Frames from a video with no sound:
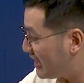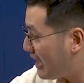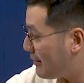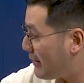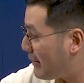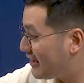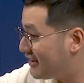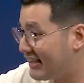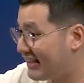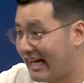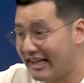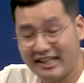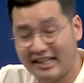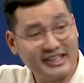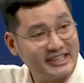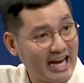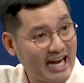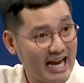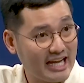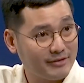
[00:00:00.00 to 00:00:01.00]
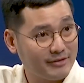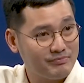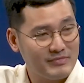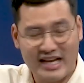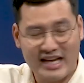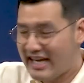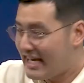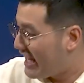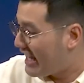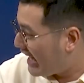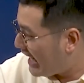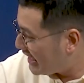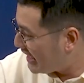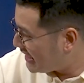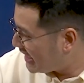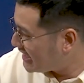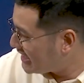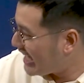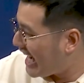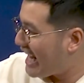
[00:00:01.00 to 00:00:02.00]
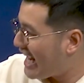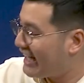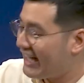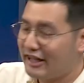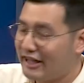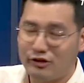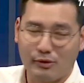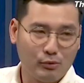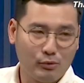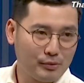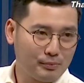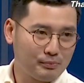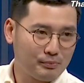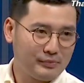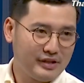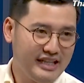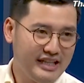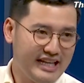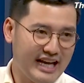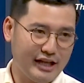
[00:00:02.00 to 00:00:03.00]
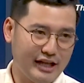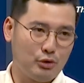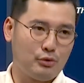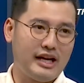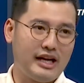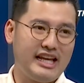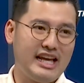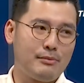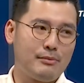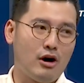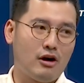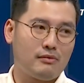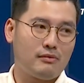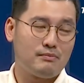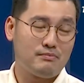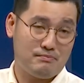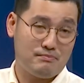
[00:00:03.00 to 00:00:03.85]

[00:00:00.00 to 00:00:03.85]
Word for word: จะนำมาซึ่งค่าใช้จ่ายครับค่าใช้จ่ายเนี่ยสมมุติเฮียอยู่เนี่ยเฮียบอก